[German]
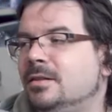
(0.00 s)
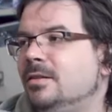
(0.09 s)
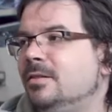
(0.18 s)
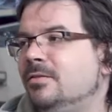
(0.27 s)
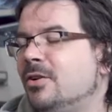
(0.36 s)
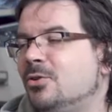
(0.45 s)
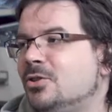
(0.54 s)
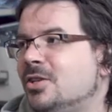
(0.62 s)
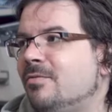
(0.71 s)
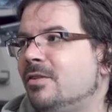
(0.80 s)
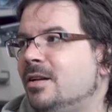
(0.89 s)
die, die
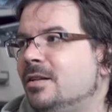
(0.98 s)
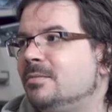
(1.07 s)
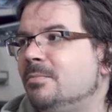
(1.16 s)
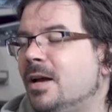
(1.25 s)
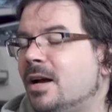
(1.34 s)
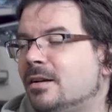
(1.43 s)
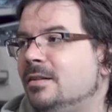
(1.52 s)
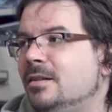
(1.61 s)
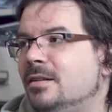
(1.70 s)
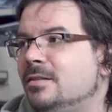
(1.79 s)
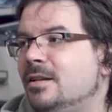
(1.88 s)
verrutschen einfach, merken
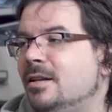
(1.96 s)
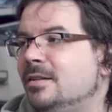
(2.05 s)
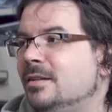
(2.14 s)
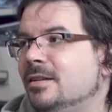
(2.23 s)
die das merken nicht? Merken